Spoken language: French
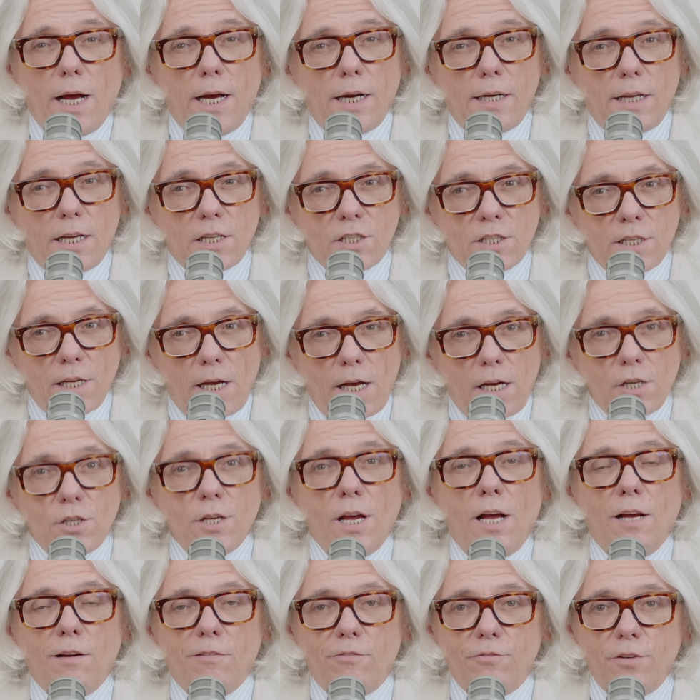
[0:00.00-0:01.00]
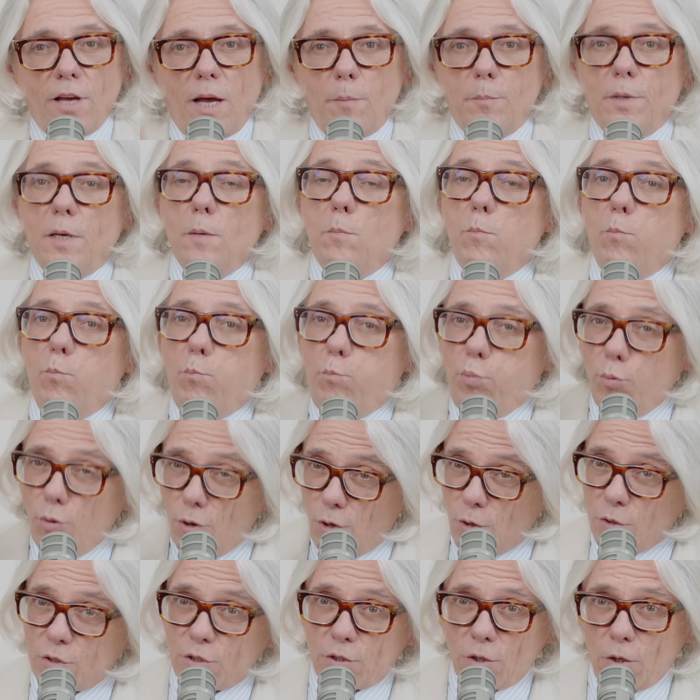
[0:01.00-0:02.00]
un lassage fermé.
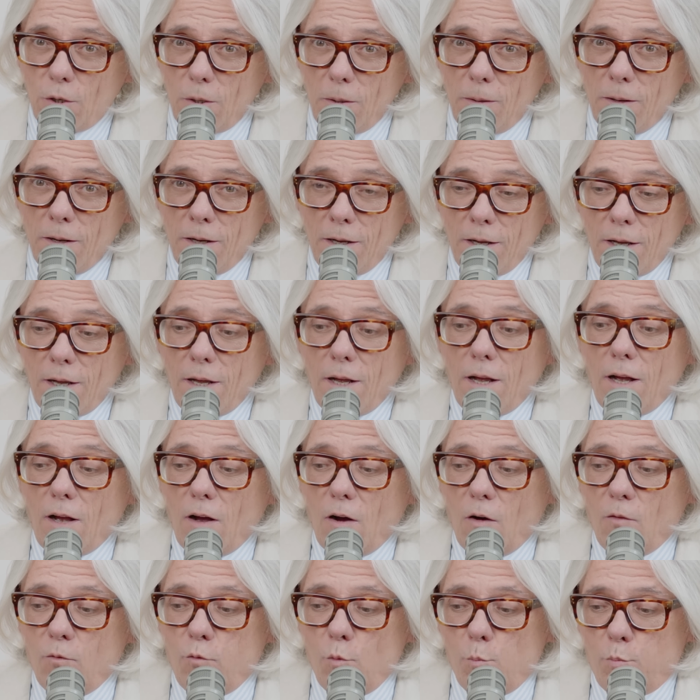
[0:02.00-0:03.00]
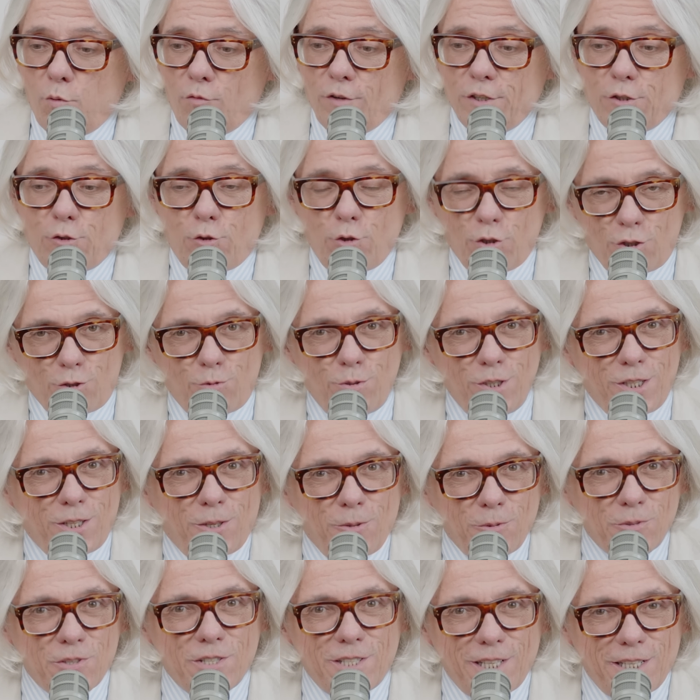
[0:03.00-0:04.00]
Pour autant, vous pouvez tout de suite
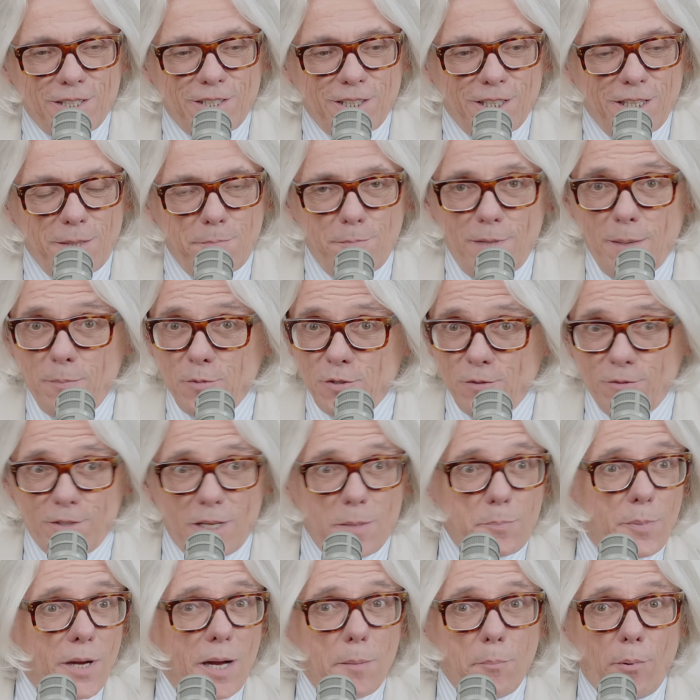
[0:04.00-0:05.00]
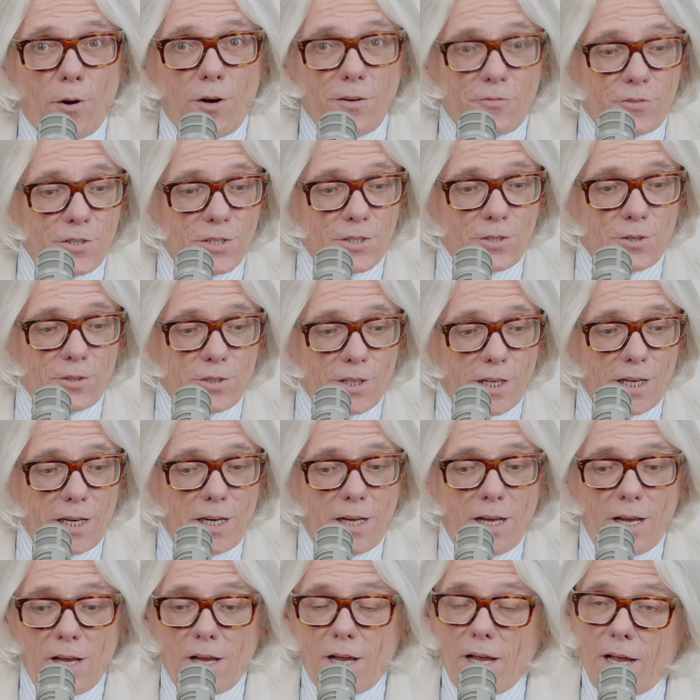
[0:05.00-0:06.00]
constater, même si vous n'êtes pas un
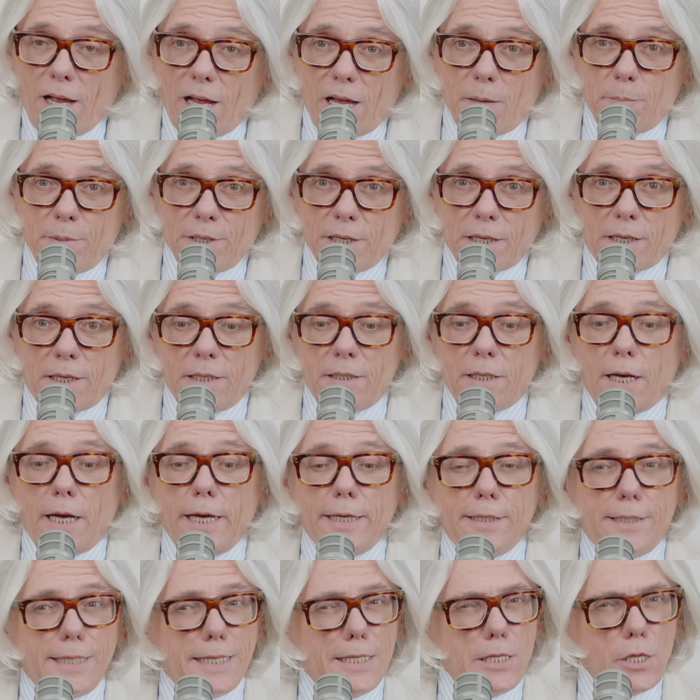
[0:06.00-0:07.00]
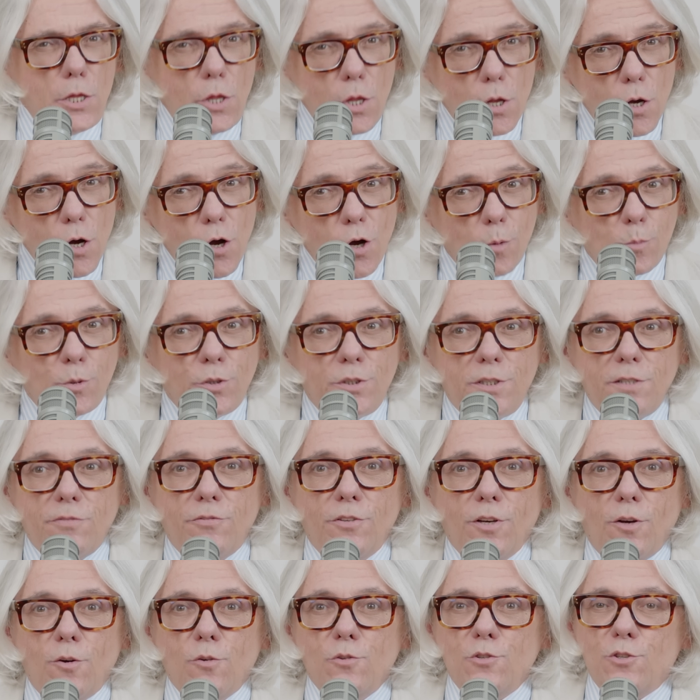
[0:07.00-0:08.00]
professionnel, eh bien qu'il y a d'énormes
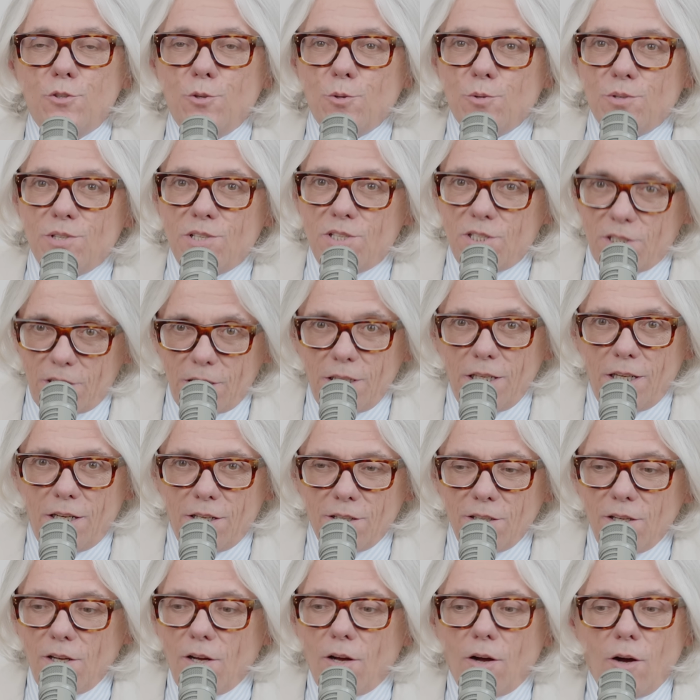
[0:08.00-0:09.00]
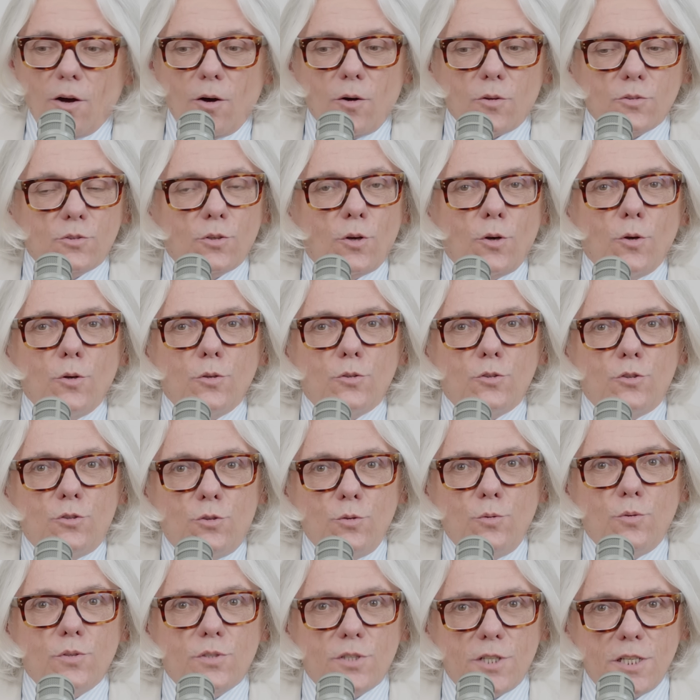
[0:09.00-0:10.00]
différences de style entre
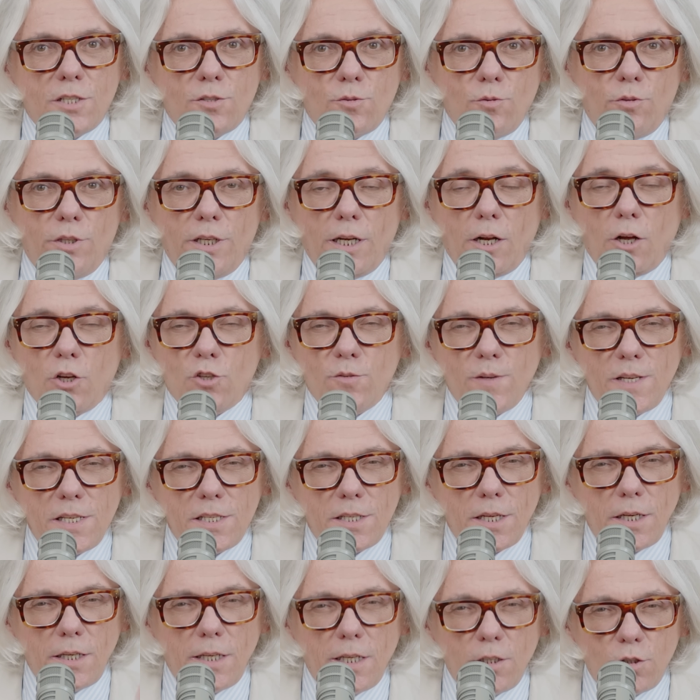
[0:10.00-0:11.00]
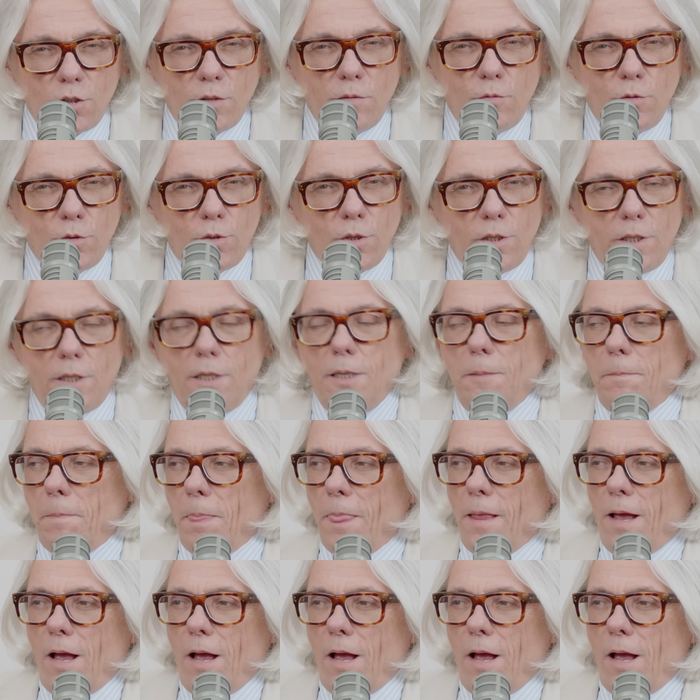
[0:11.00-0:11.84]
tous ces souliers. Alors, je vais essayer de vous donner